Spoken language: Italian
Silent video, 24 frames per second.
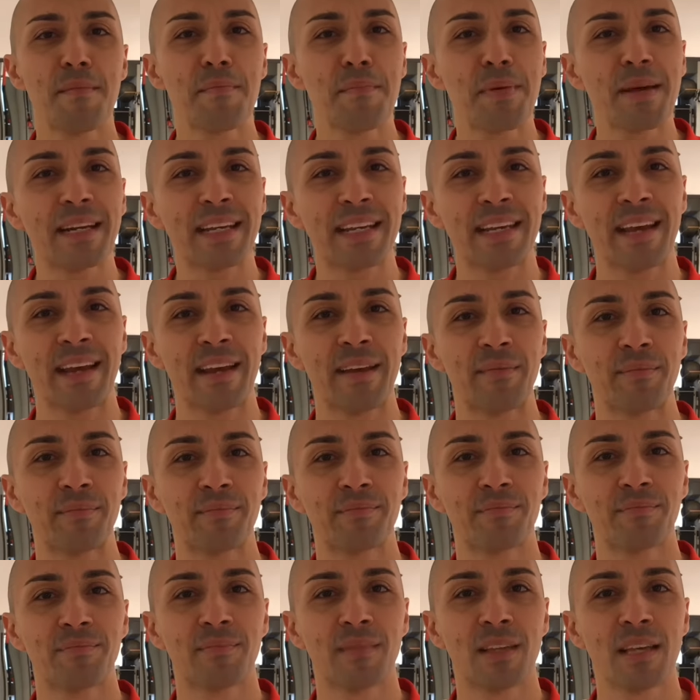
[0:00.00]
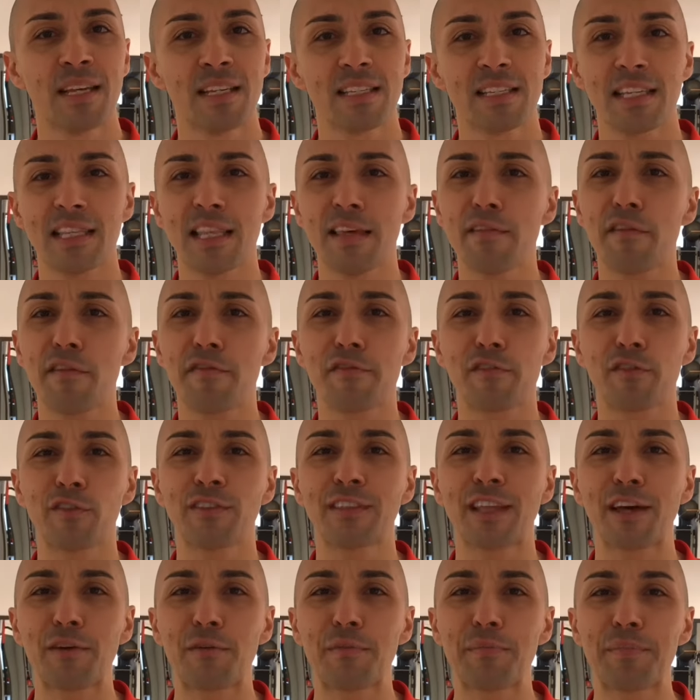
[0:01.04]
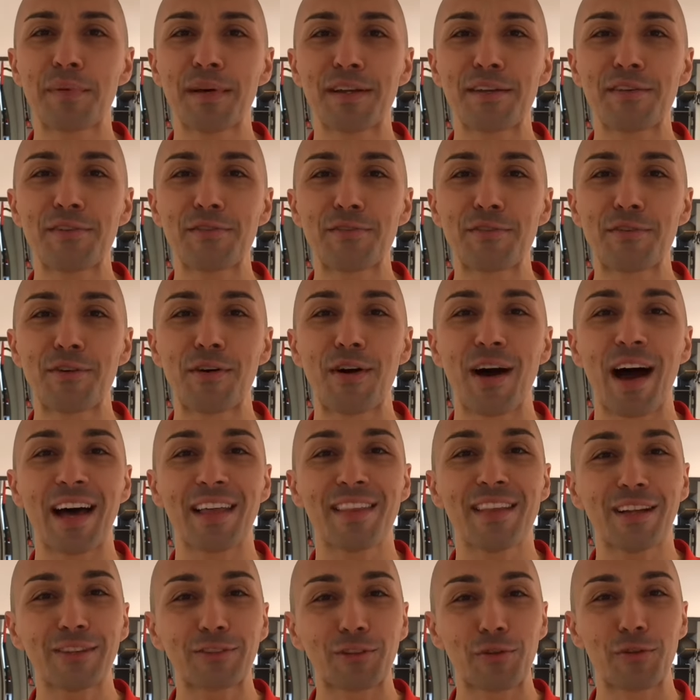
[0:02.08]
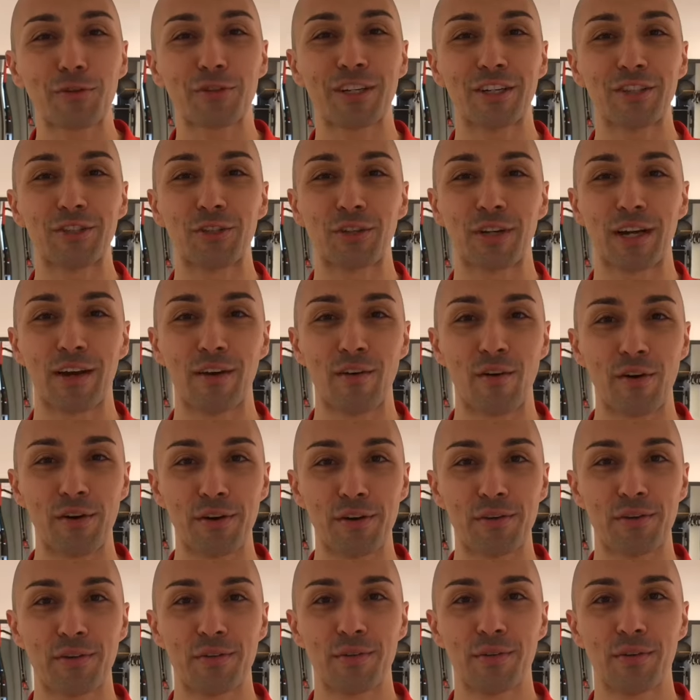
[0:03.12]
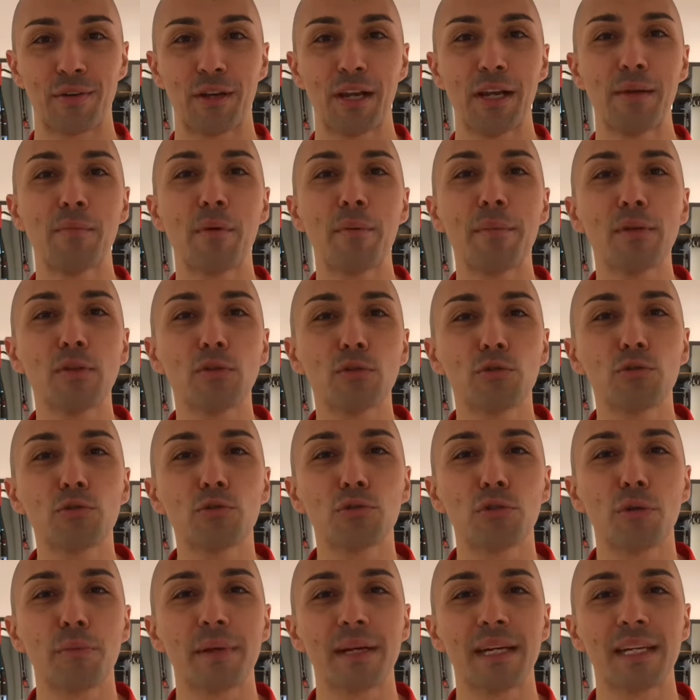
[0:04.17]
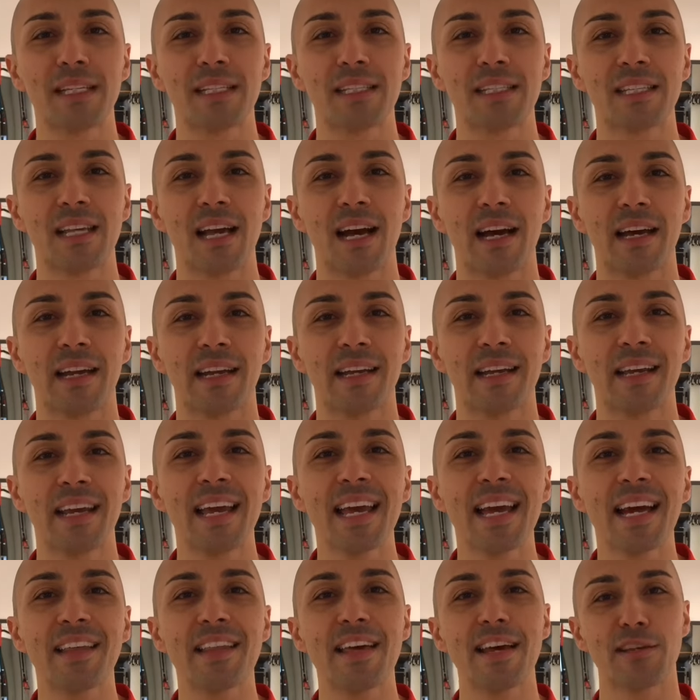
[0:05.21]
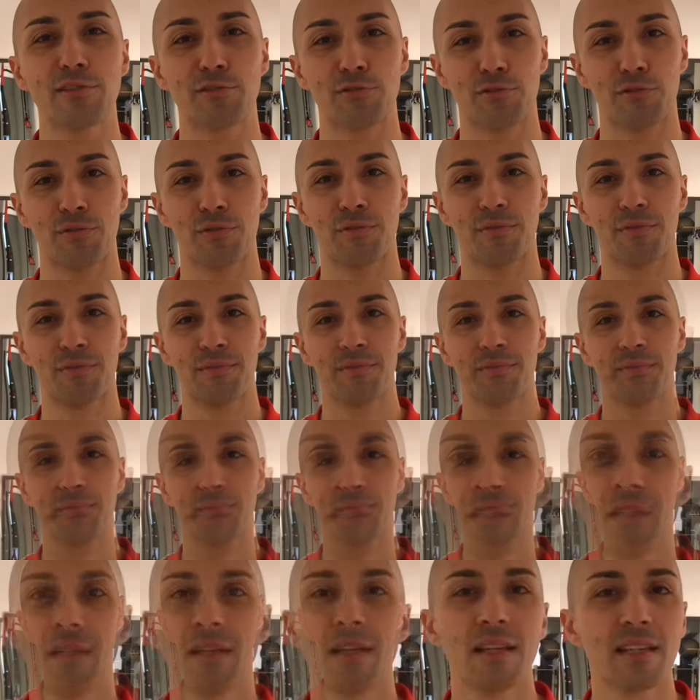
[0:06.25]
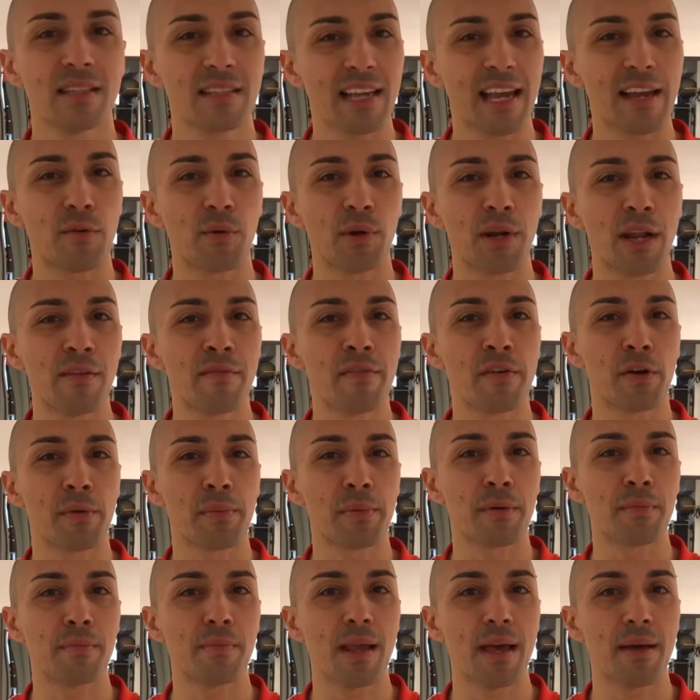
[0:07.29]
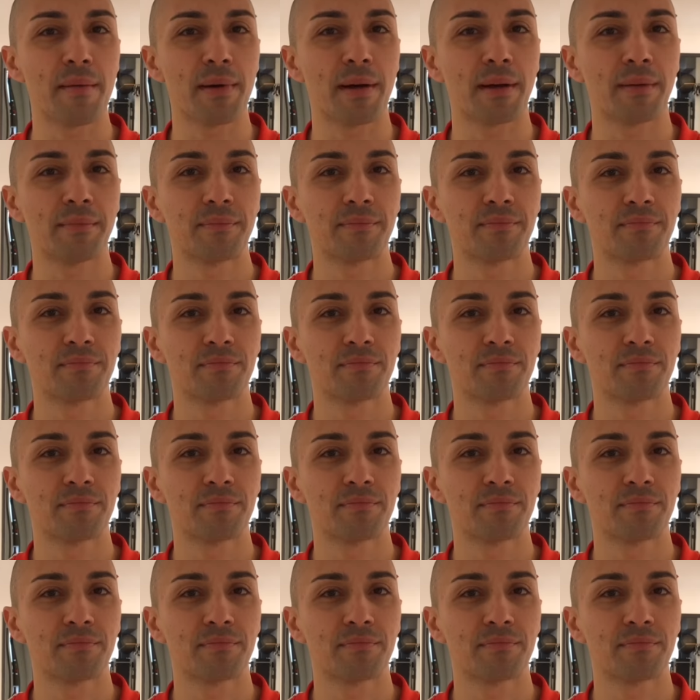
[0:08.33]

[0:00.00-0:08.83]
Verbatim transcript: Perché? Se devi affrontare un periodo ad alto dosaggio calorico, il momento giusto per iniziare è adesso. Sai qual è il vero problema?